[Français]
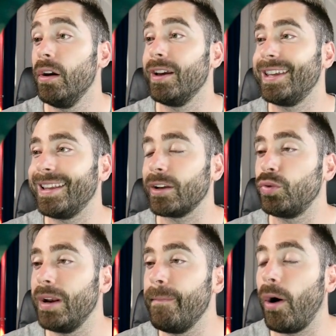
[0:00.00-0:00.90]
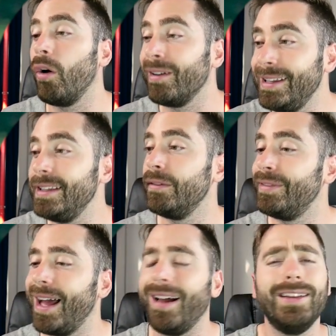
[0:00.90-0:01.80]
euh, qui est actuellement en ligne
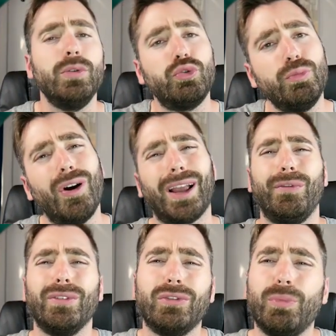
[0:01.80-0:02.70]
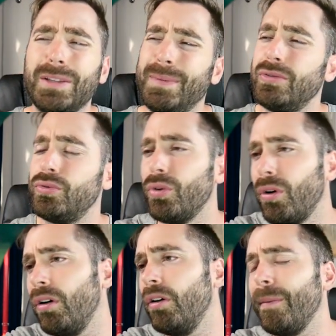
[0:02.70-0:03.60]
via les youtubeurs qui font des open play
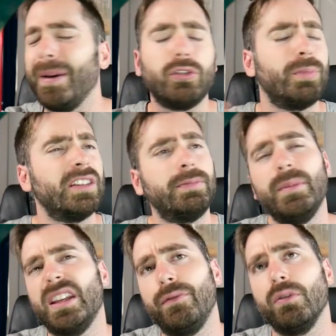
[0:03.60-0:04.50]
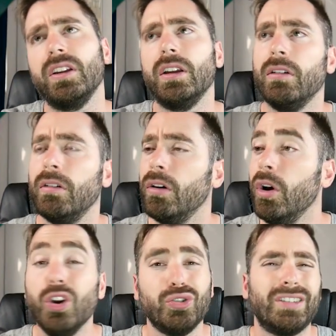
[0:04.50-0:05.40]
sur, euh, enfin pas des open play, mais qui font des, euh,
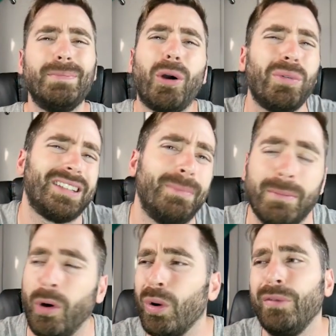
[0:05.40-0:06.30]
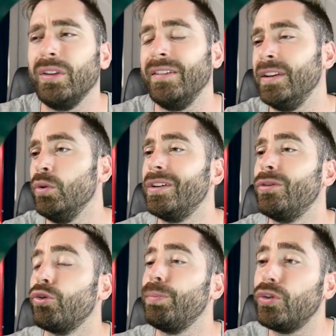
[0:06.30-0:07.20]
je sais pas comment ça s'appelle, mais en gros ils font des vidéos qui
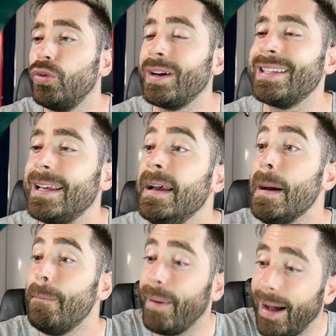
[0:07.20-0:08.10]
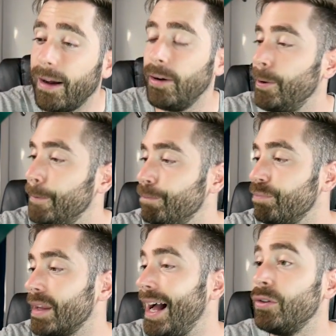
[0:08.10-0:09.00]
sont sponsorisées par
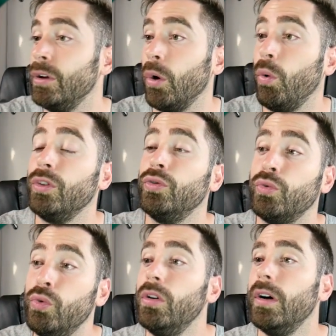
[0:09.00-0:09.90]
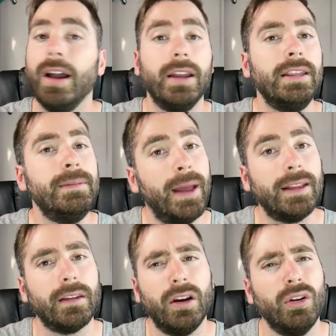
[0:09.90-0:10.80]
euh, Hero et du coup ils
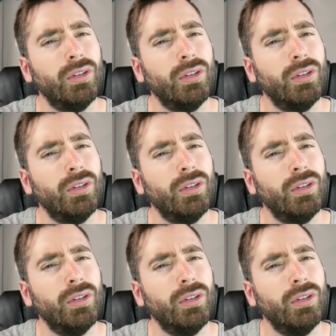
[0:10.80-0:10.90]
mettent